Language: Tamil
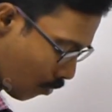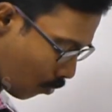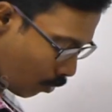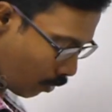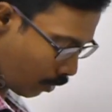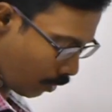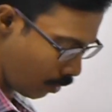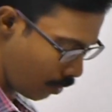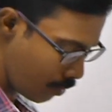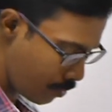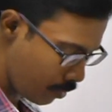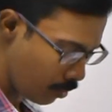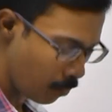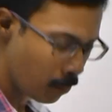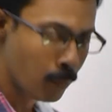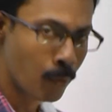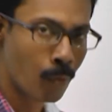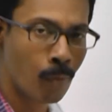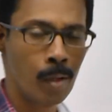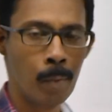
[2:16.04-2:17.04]
ஸோ எனர்ஜி
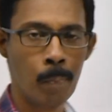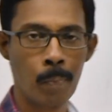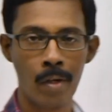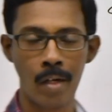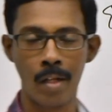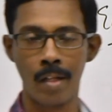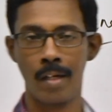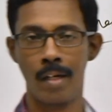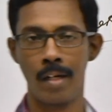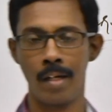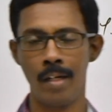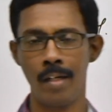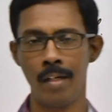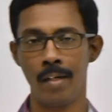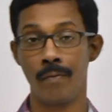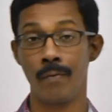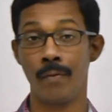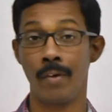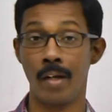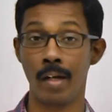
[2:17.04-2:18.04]
ப்ரொவைட் பண்ணுறதுக்காக
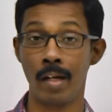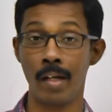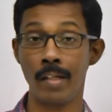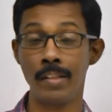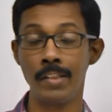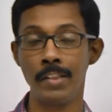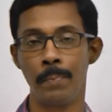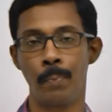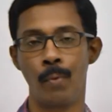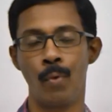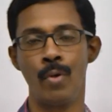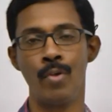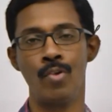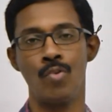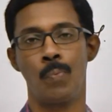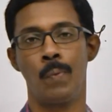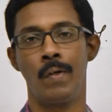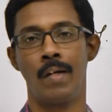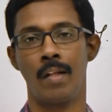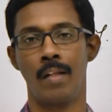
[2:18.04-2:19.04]
எனர்ஜி
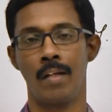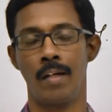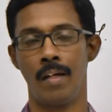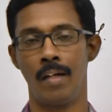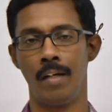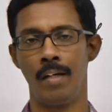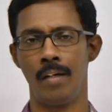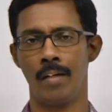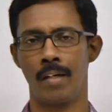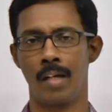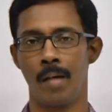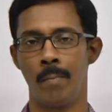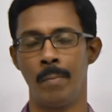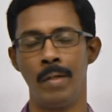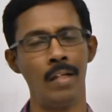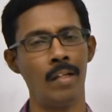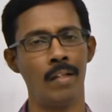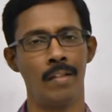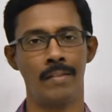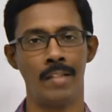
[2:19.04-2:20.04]
ப்ரொடியூஸ் பண்ணுறதுக்காக
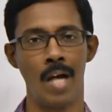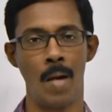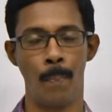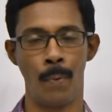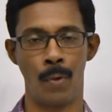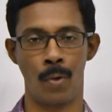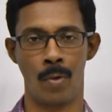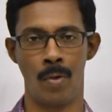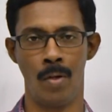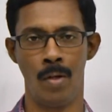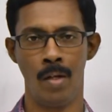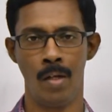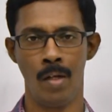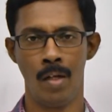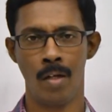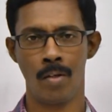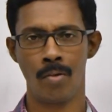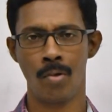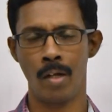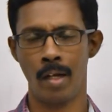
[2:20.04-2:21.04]
நம்ம சாப்பிட்றோம்
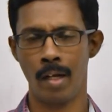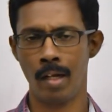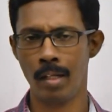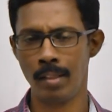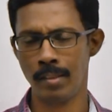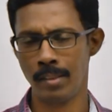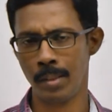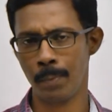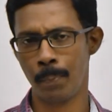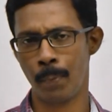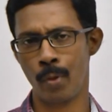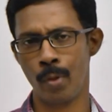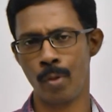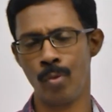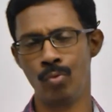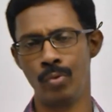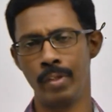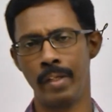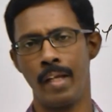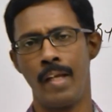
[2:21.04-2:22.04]
ஸோ எனர்ஜி
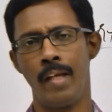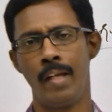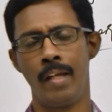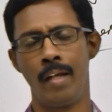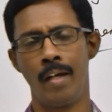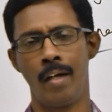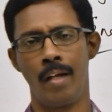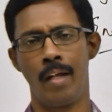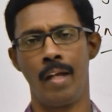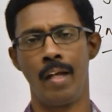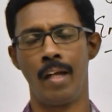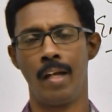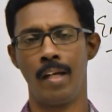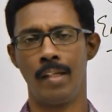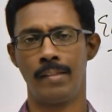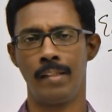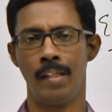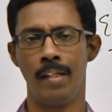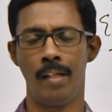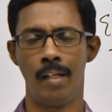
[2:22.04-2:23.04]
ப்ரொடியூசிங் ஏரியா எங்கே
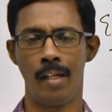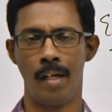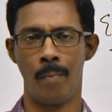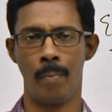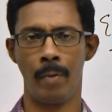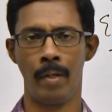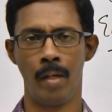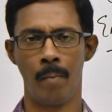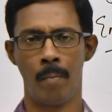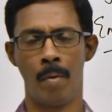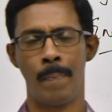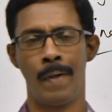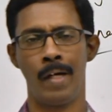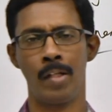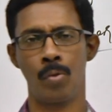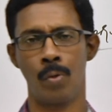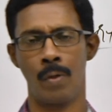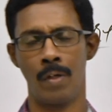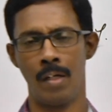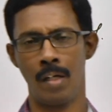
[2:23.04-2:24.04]
செல்லில் அப்படின்னு நம்ம
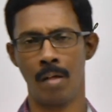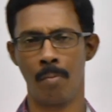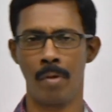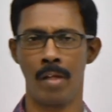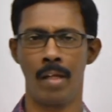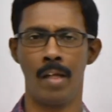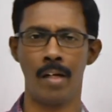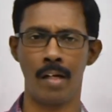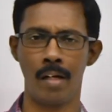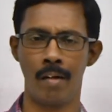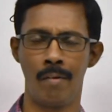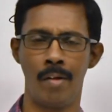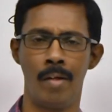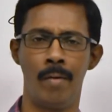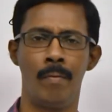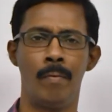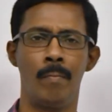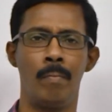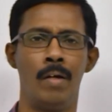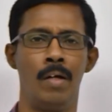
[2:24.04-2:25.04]
பார்த்தோம்னா நம்ம ஏற்கனவே
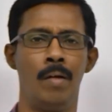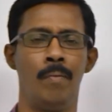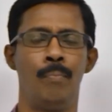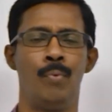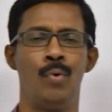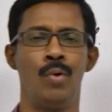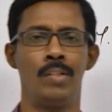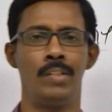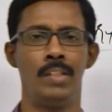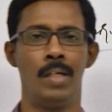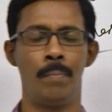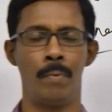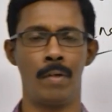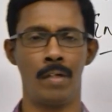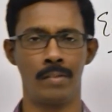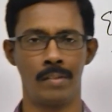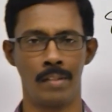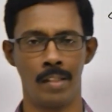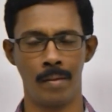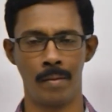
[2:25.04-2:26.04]
போன
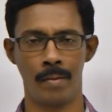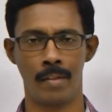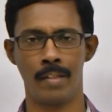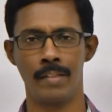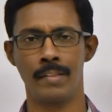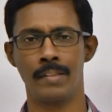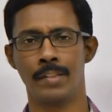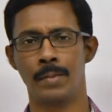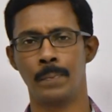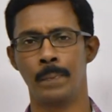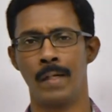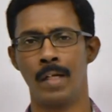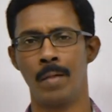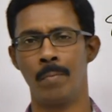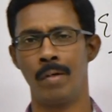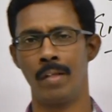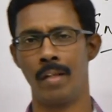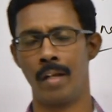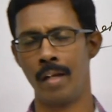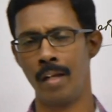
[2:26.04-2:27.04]
சாப்டர்ஸில் டிஸ்கஸ் பண்ண
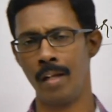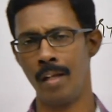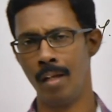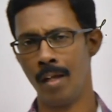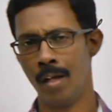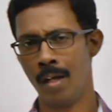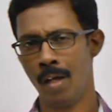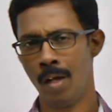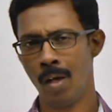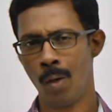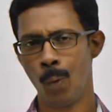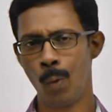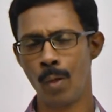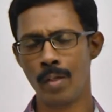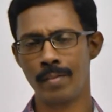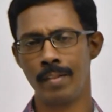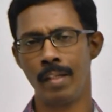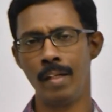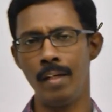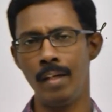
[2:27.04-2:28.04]
மாதிரி ஒரு
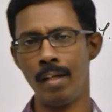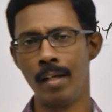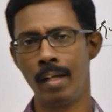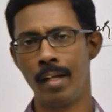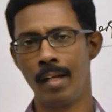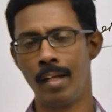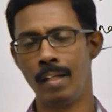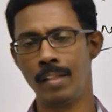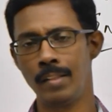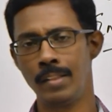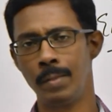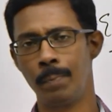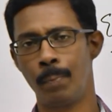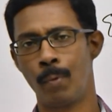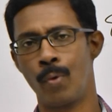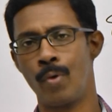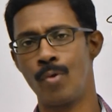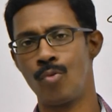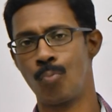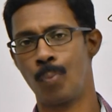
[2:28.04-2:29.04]
செல்லில் எனர்ஜி
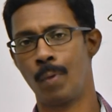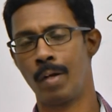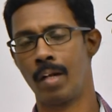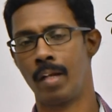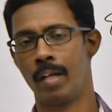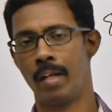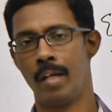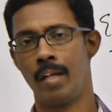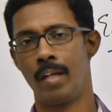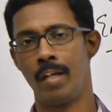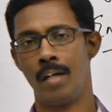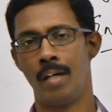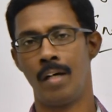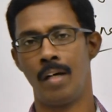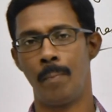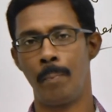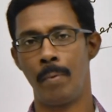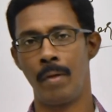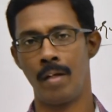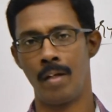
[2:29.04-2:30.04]
ப்ரொடியூஸ் பண்ணுற ஏரியா
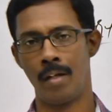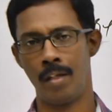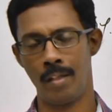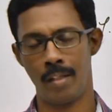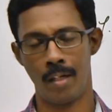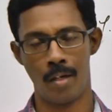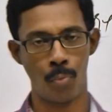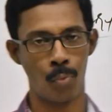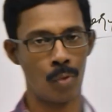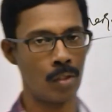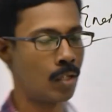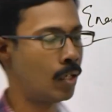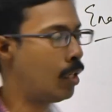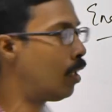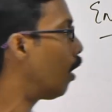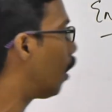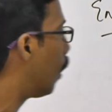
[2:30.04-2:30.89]
அப்படின்னா தட் இஸ் வாட் கால்